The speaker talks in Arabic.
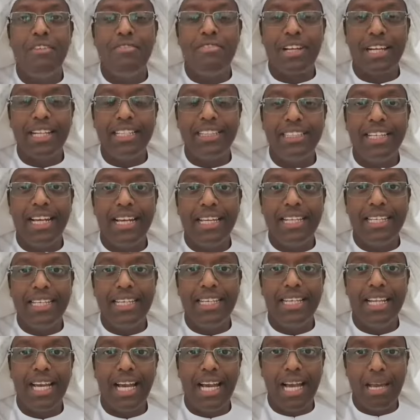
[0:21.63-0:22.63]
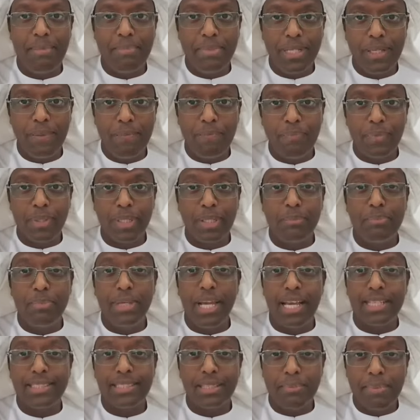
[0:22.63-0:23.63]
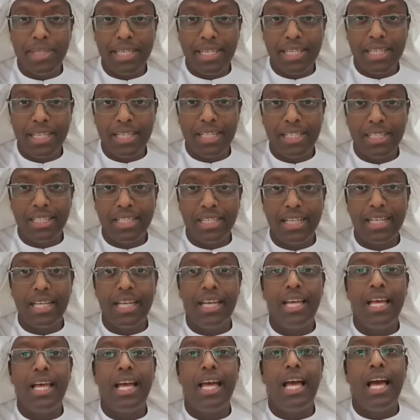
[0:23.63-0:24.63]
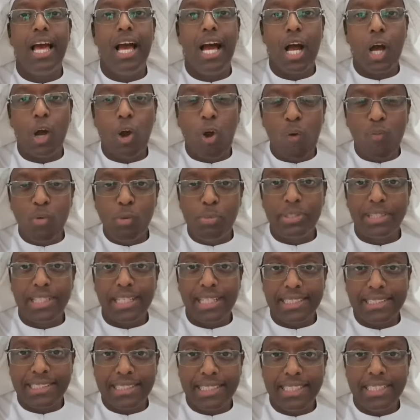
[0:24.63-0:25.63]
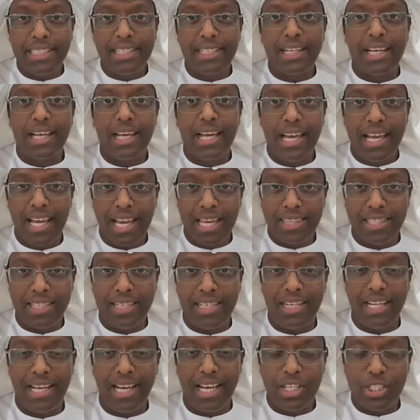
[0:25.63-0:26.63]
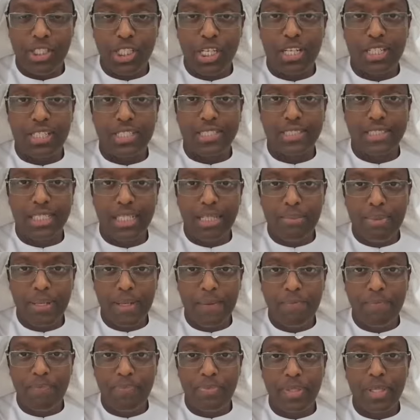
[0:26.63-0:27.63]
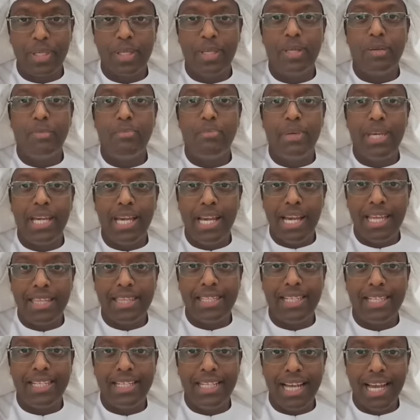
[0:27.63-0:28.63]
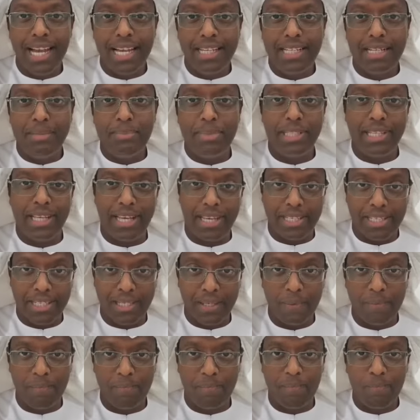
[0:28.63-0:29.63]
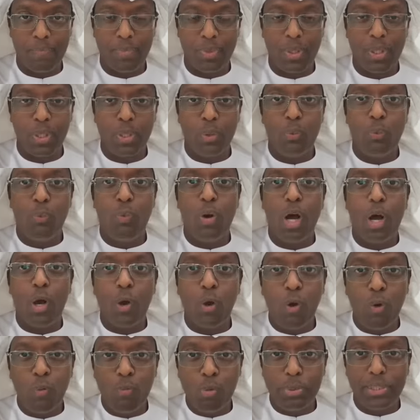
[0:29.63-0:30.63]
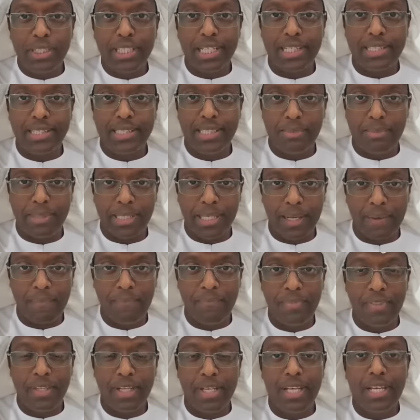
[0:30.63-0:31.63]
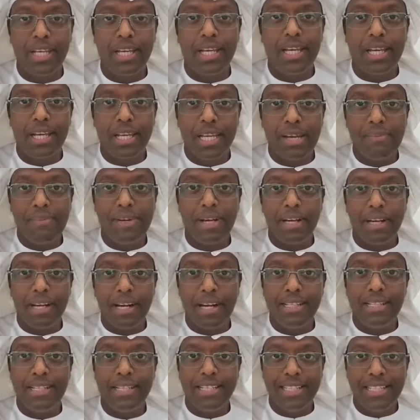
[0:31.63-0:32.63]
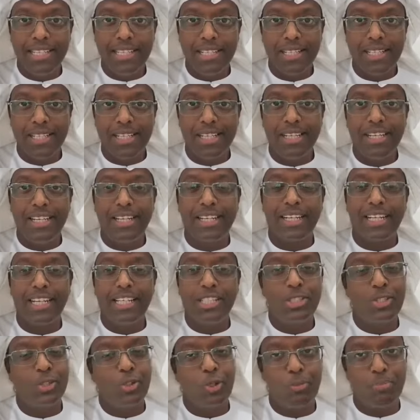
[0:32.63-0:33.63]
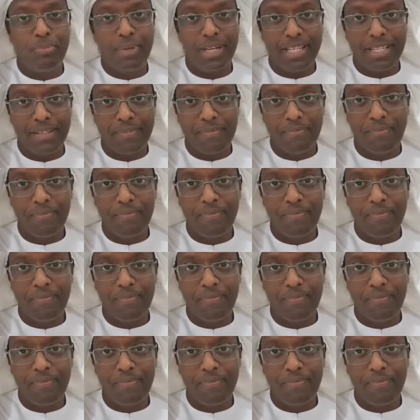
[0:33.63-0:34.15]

فرد عليه العامل بعصبية أقوم بتكسير هذه الأحجار الصلبة بهذه الآلة البدائية وأقوم بترتيبها كما قال لي رئيس العمال